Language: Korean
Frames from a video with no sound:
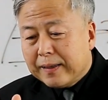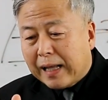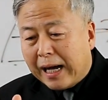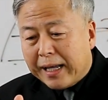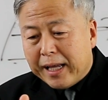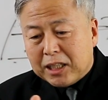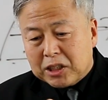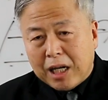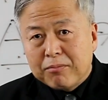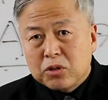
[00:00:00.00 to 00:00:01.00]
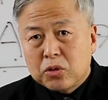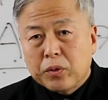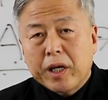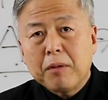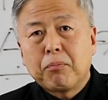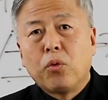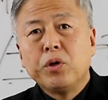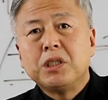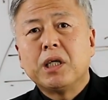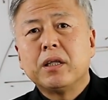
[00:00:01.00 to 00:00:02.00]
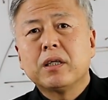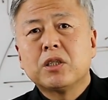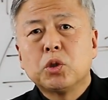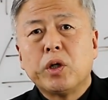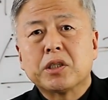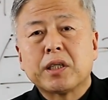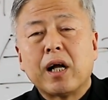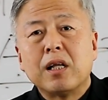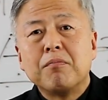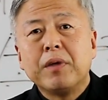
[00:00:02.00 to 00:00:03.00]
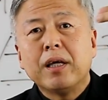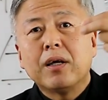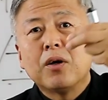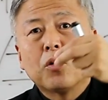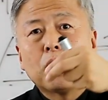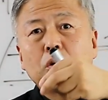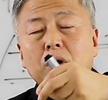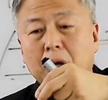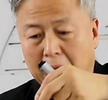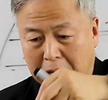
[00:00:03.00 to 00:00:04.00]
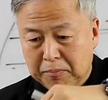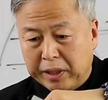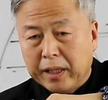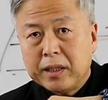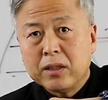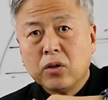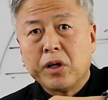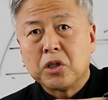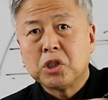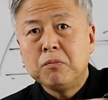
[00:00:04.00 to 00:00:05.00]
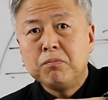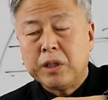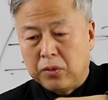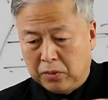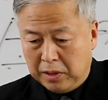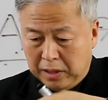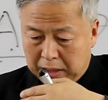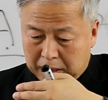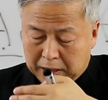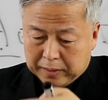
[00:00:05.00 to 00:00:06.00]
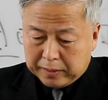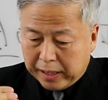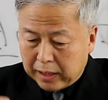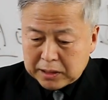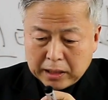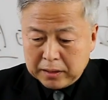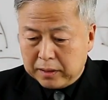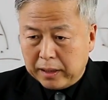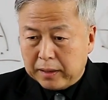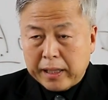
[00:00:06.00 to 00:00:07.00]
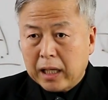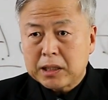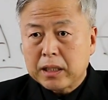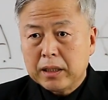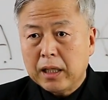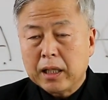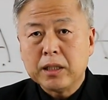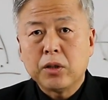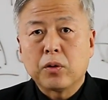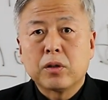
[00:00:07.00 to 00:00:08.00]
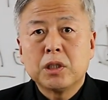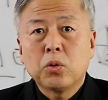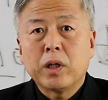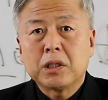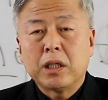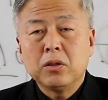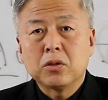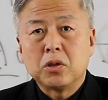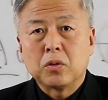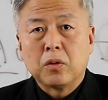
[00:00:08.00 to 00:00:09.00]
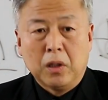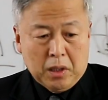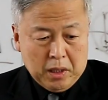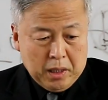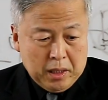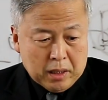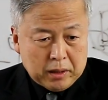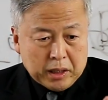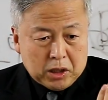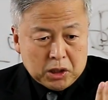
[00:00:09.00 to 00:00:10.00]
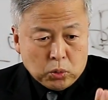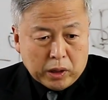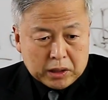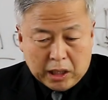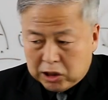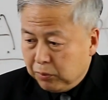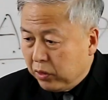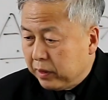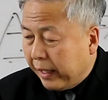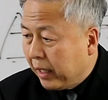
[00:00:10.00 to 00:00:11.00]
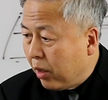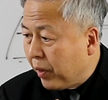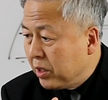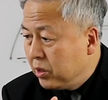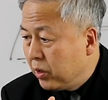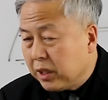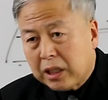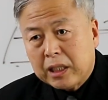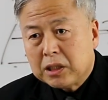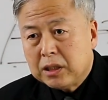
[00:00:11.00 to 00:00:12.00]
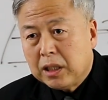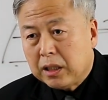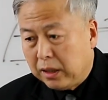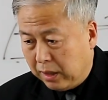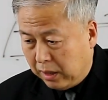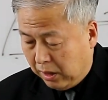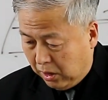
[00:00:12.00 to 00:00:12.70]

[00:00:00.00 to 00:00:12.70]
나의 삶 속에 보이지 않는 그리스도의 삶이 함께 있다는 거예요. 신비예요. 내가 사는데 내가 사는 게 아니에요. 그리스도가 사는 거죠. 그런데 그리스도가 사시면 내가 완전히 사라지는 게 아니라